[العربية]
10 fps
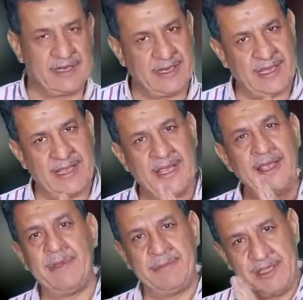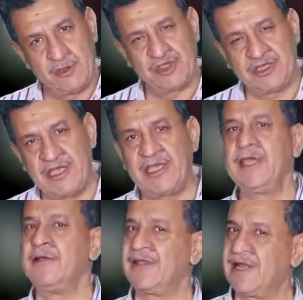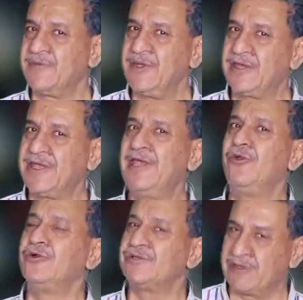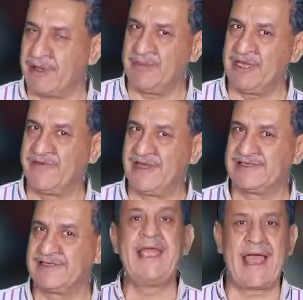من من 160 كيلو ل 300 كيلو 700 فلس